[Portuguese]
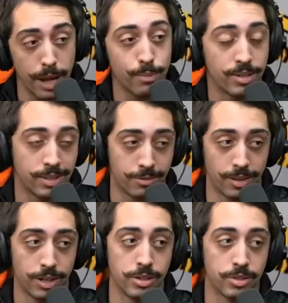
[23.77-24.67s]
de meme você tá
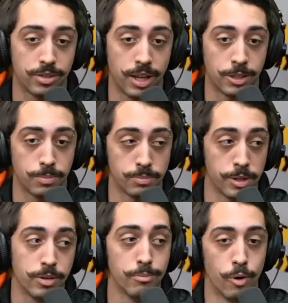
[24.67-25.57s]
falando isso, né? Tipo,
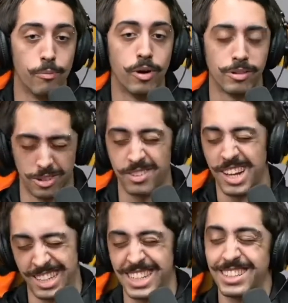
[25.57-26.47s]
meio num bom humor, eu assim, vou
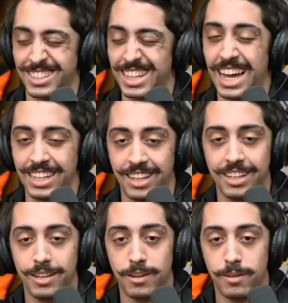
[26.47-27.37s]
dar uma transada.
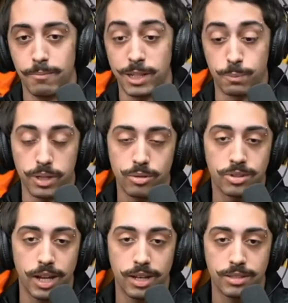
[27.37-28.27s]
Isso, isso, isso. Mas, tipo, não
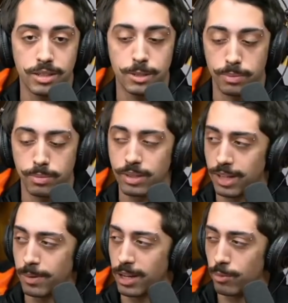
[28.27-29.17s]
sério, assim, tipo,
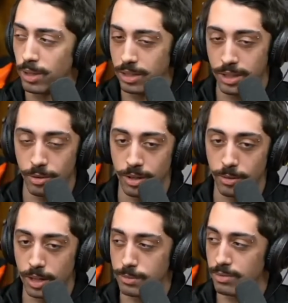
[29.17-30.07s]
sabe aquele momento que tá rolando
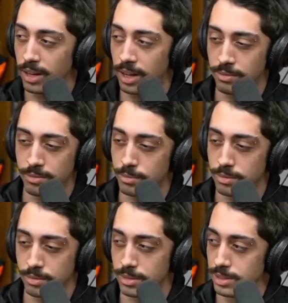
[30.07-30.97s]
um crime e você fala, ai,
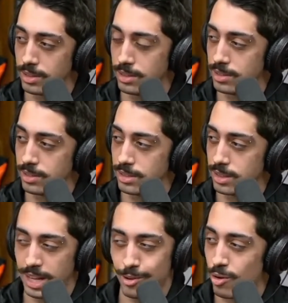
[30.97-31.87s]
vamos
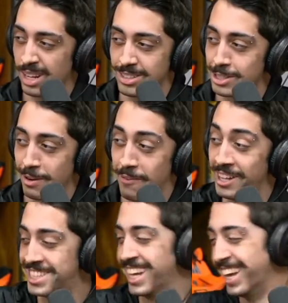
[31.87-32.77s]
é agora que Mano,